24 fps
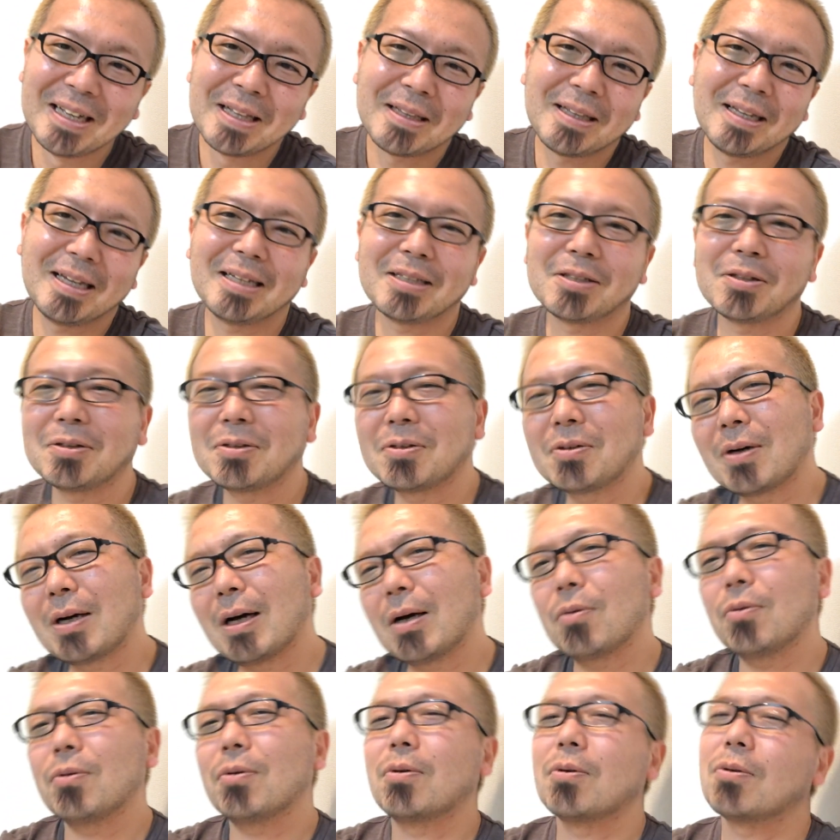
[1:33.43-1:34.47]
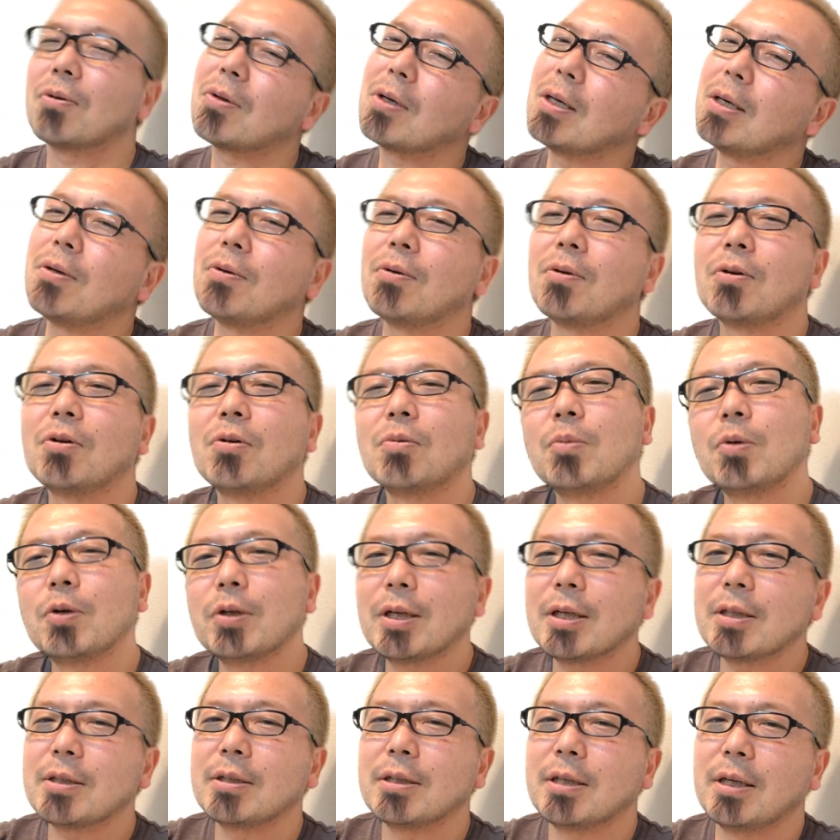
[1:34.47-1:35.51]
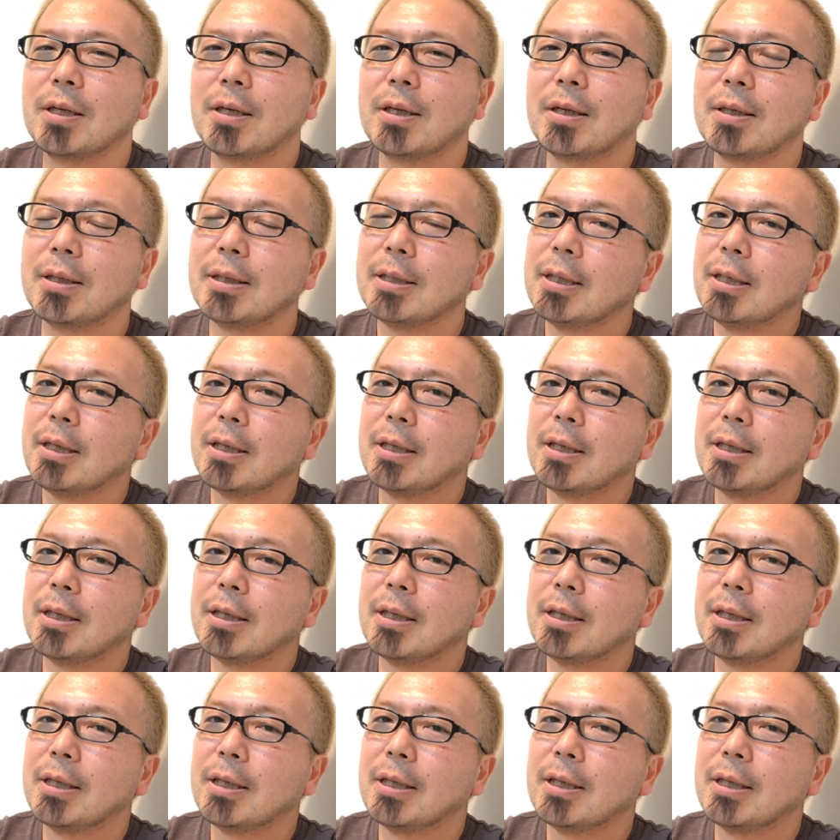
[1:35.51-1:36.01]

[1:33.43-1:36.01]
でそうすると過去のこととかいろいろ思い出して